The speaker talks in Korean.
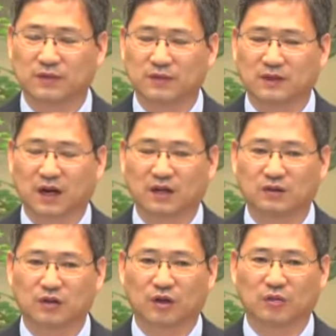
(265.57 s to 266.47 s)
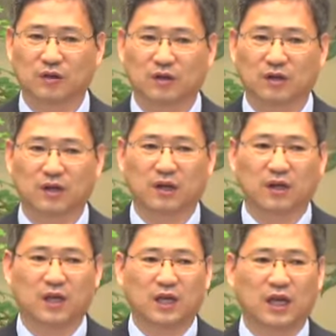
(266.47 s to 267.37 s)
사랑하는 성도 여러분,
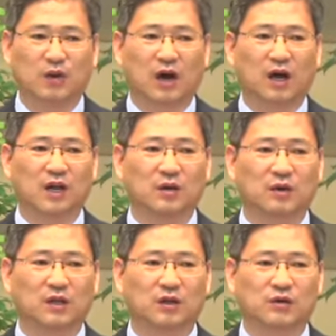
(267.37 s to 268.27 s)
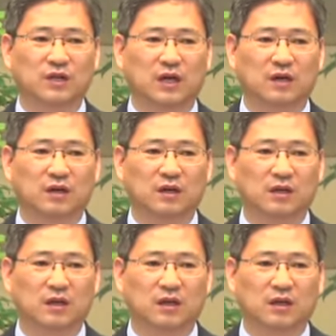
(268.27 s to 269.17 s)
이왕 하나님의 은혜로 사는 것
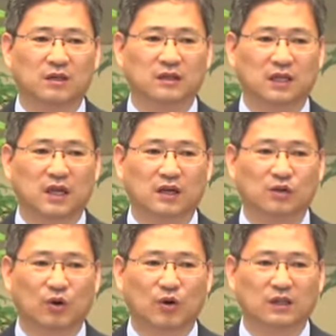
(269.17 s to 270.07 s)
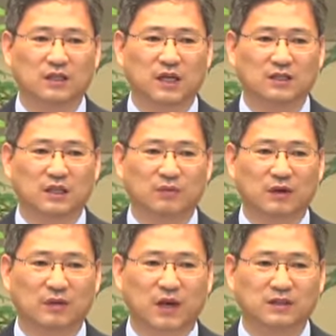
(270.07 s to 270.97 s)
사단의 도구가 되지
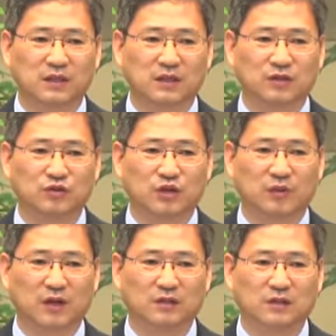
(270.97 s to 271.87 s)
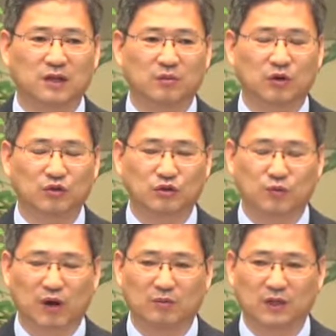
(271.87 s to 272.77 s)
마시기를 주님의 크신 이름으로
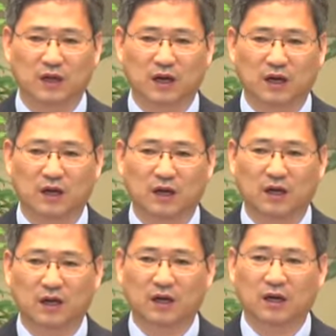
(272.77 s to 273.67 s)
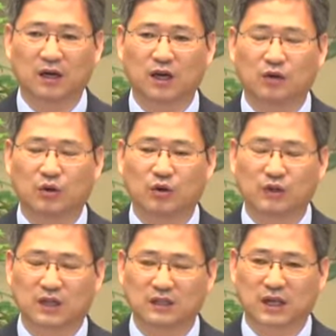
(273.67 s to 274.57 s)
축복합니다. 은혜의 도구로
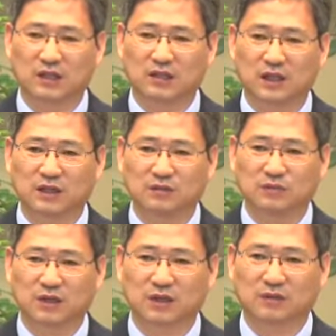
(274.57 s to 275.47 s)
다 살아야 되지 않겠습니까?